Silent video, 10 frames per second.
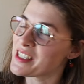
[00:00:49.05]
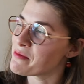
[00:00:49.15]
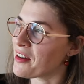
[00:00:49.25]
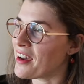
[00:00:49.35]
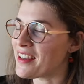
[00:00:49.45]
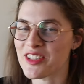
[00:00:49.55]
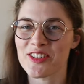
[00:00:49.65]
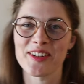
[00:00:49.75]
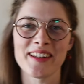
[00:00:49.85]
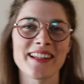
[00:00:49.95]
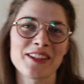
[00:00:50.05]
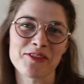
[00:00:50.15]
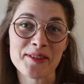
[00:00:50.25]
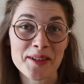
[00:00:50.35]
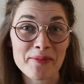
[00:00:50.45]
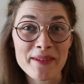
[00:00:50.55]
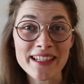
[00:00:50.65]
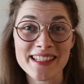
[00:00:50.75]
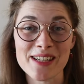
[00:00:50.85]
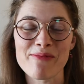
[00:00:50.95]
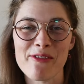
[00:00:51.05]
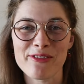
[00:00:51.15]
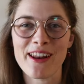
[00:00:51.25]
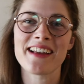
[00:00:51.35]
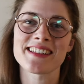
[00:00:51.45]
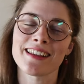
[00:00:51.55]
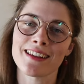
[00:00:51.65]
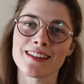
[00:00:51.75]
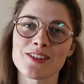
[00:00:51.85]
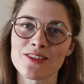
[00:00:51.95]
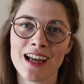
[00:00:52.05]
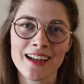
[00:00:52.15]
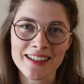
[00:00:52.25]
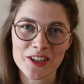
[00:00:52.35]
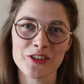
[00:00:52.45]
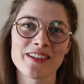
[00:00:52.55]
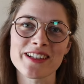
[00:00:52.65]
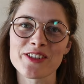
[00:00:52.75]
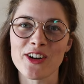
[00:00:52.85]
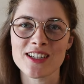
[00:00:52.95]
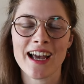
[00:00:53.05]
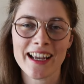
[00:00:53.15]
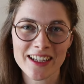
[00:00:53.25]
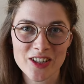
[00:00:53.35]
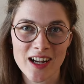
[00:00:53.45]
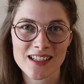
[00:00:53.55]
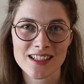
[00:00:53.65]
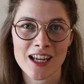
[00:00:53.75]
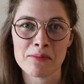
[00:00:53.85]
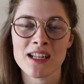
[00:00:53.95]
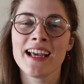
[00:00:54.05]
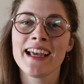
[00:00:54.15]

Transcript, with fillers: der bereits schon in unserem Minizimmer fleißig ist und Anja, schön, dass ihr heute eingeschaltet habt.